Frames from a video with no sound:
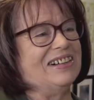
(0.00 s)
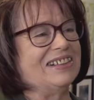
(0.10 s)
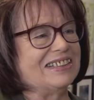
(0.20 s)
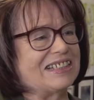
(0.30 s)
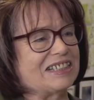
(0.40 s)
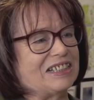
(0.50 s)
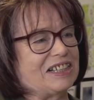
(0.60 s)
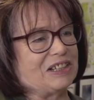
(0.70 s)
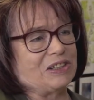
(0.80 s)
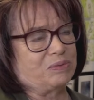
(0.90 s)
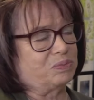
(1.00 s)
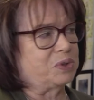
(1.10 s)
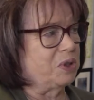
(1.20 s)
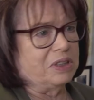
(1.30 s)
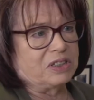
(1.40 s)
Und äh,
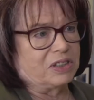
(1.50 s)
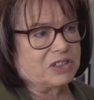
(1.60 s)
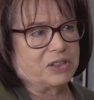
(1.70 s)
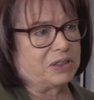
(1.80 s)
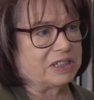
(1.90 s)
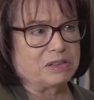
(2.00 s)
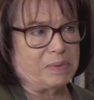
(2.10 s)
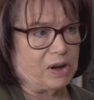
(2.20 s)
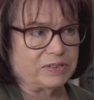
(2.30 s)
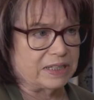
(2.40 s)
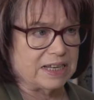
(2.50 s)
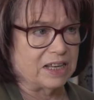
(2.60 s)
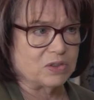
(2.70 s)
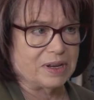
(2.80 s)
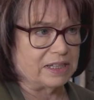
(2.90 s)
ja, es hat sich halt dann im Laufe der
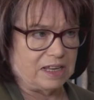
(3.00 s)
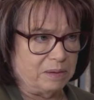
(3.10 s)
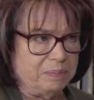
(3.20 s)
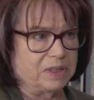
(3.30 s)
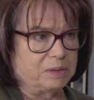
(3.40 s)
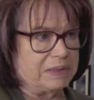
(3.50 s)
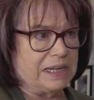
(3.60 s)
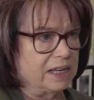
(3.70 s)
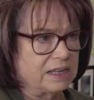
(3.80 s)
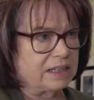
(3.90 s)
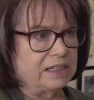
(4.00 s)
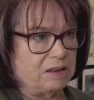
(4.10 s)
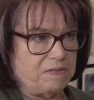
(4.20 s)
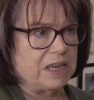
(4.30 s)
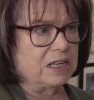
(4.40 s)
Zeit so ergeben. Ich bin Lehrerin
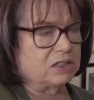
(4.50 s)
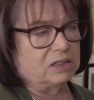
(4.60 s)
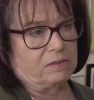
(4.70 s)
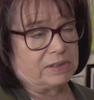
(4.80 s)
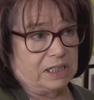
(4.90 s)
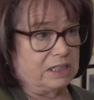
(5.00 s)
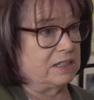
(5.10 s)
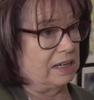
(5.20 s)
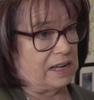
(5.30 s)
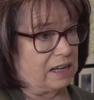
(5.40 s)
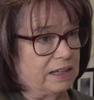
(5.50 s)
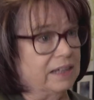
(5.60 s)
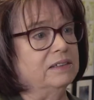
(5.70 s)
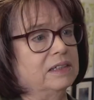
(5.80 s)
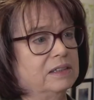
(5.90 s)
gewesen, aber nicht sehr lange,